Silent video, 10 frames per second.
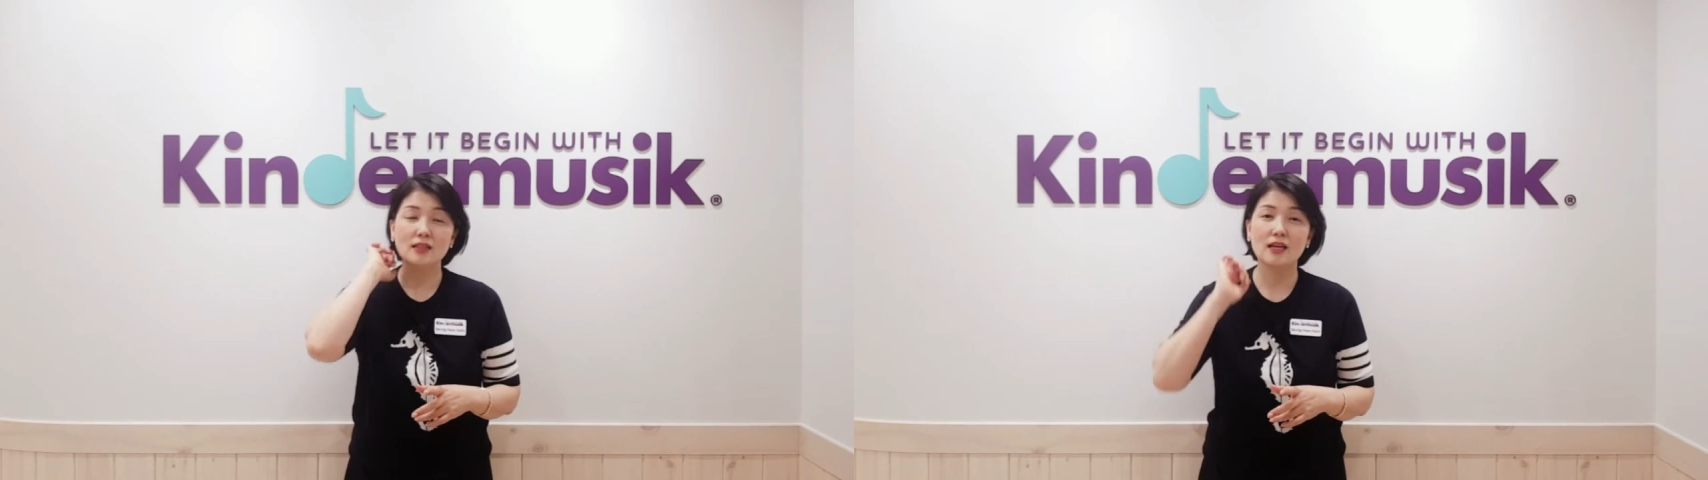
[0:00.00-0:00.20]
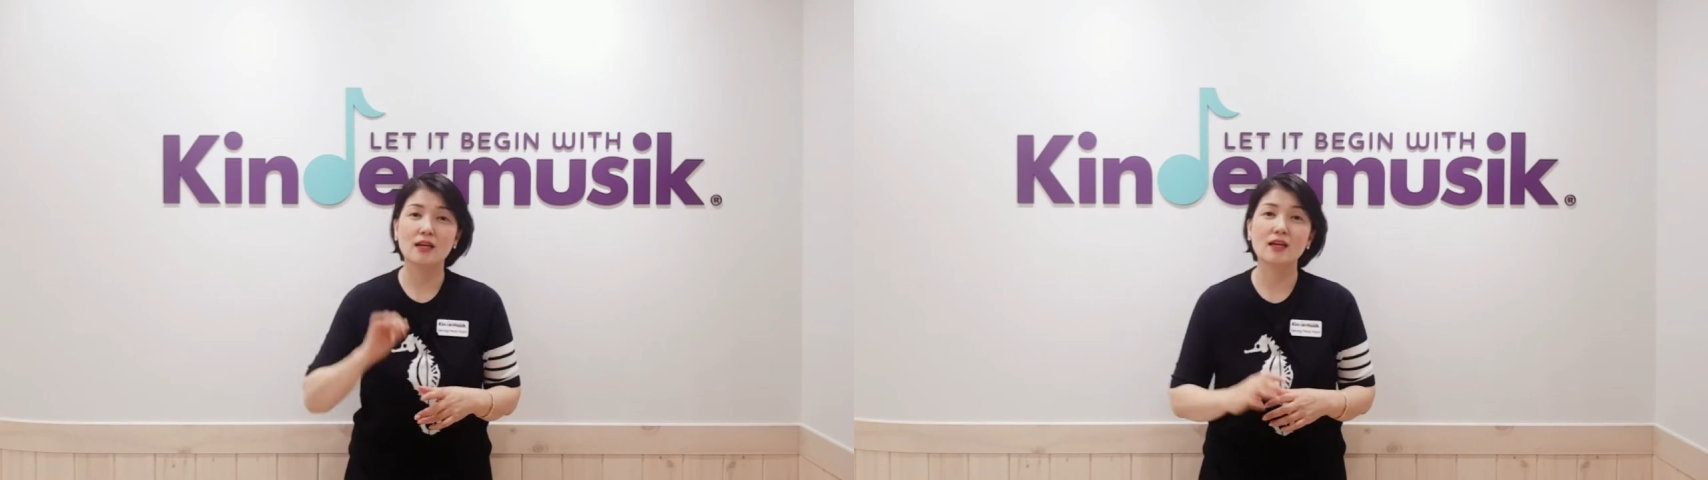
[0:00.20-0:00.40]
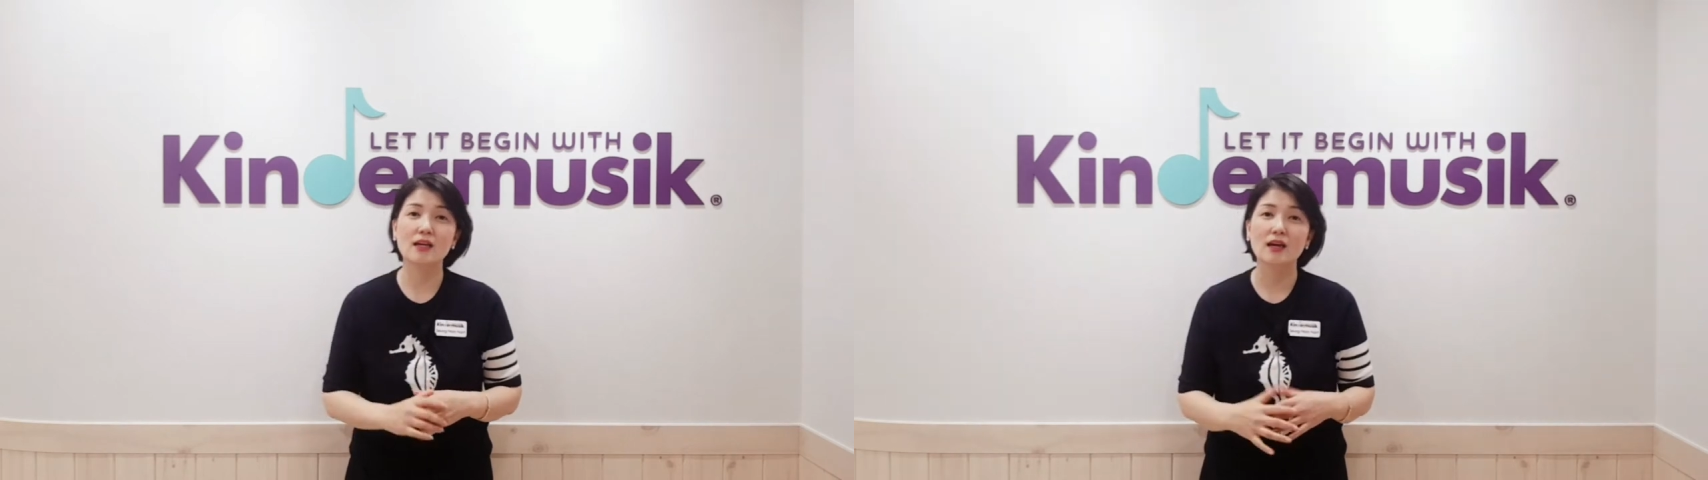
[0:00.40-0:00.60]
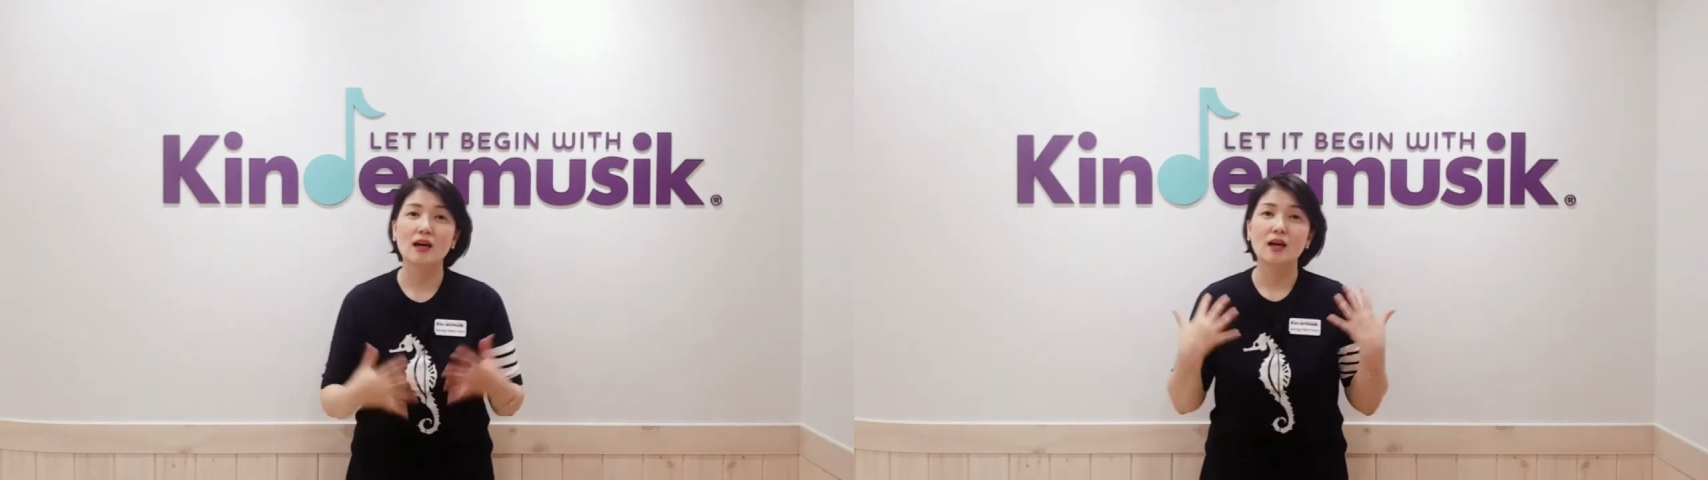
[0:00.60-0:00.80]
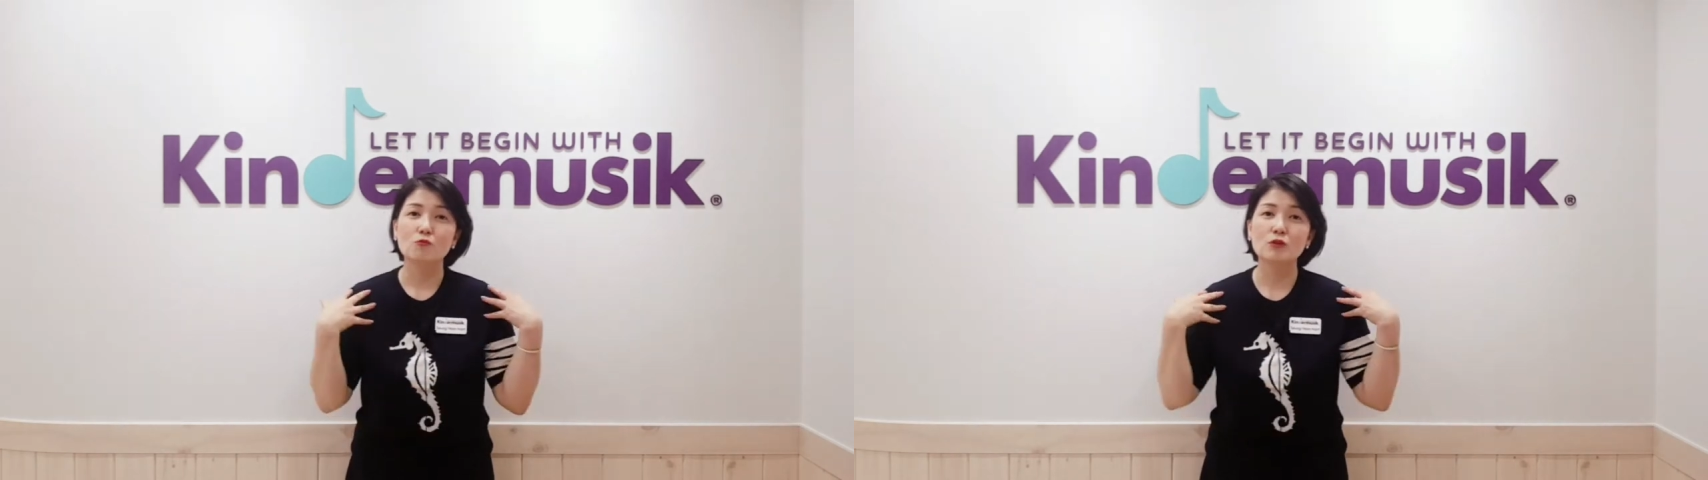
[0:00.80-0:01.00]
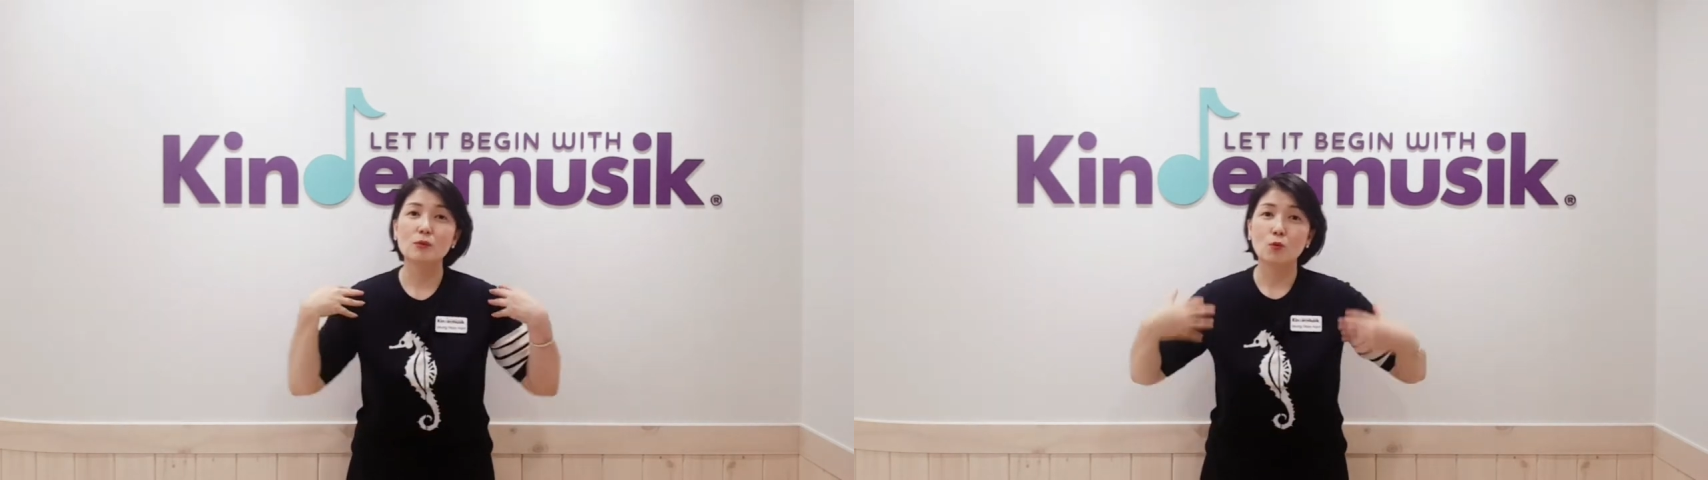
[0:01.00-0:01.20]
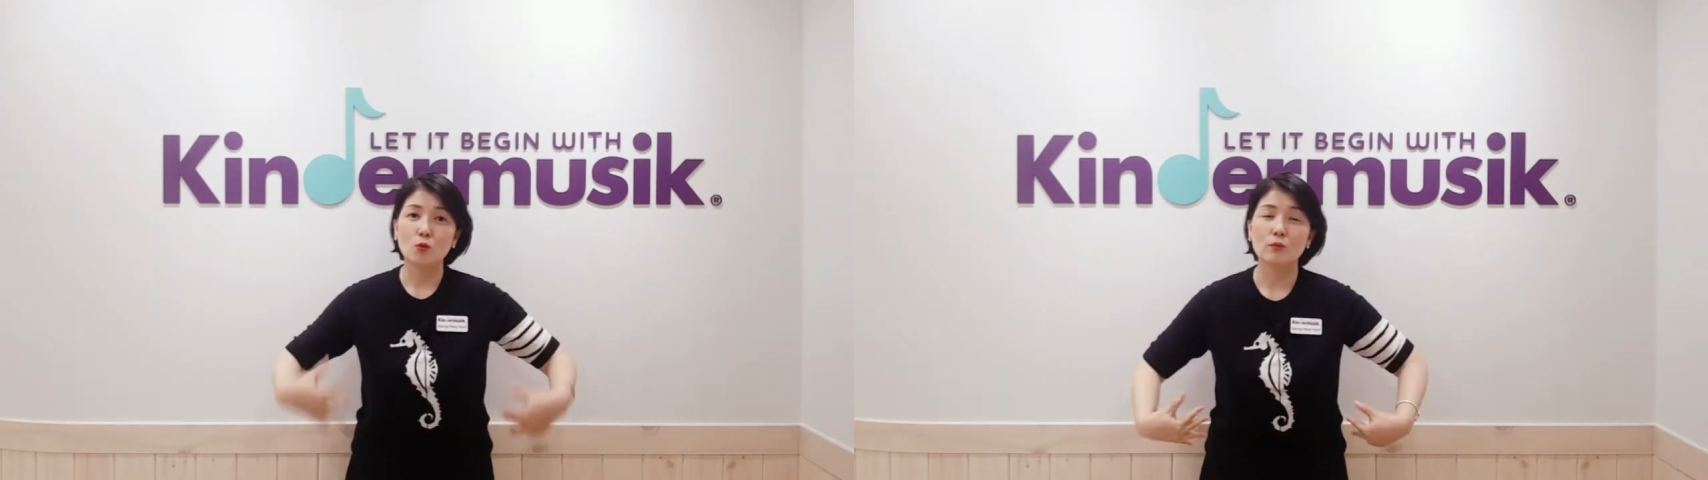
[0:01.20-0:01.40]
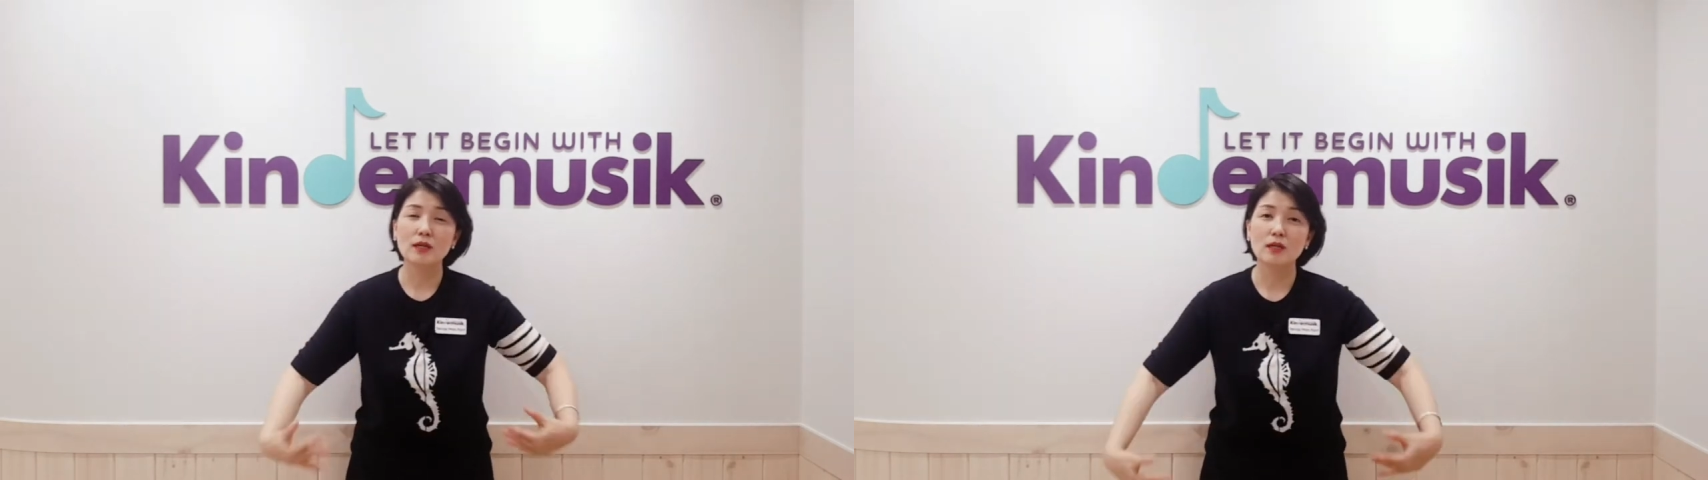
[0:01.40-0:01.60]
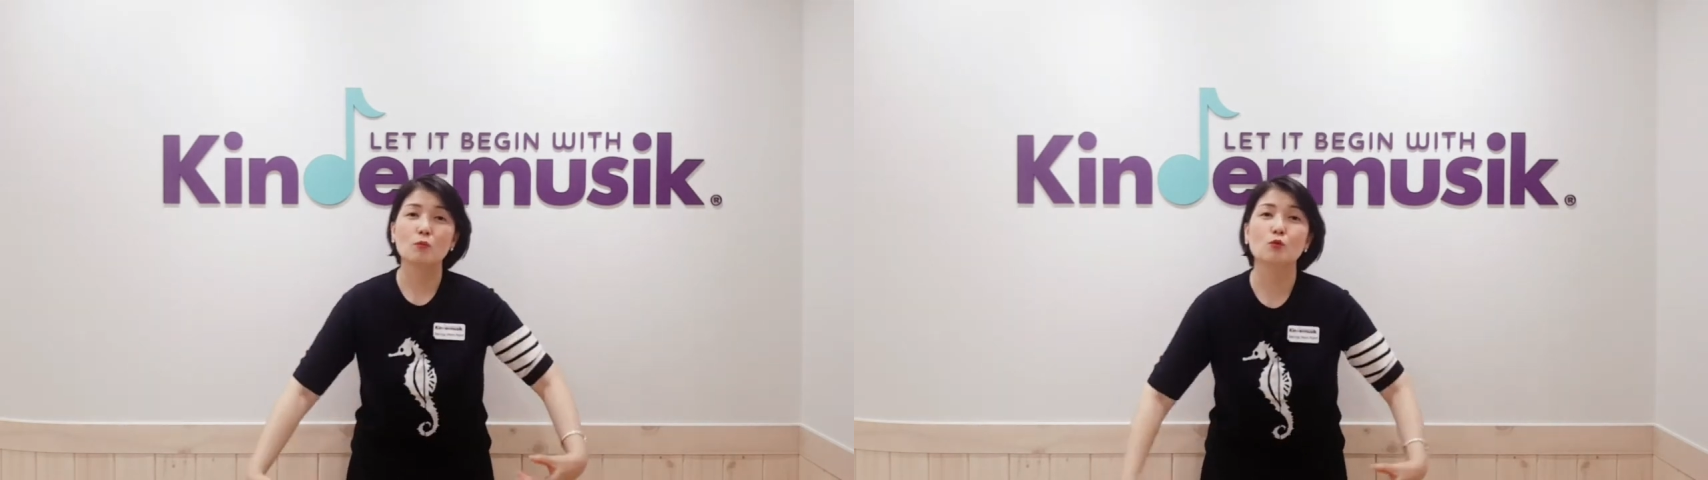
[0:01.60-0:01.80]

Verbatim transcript: 할 때 우리 몸이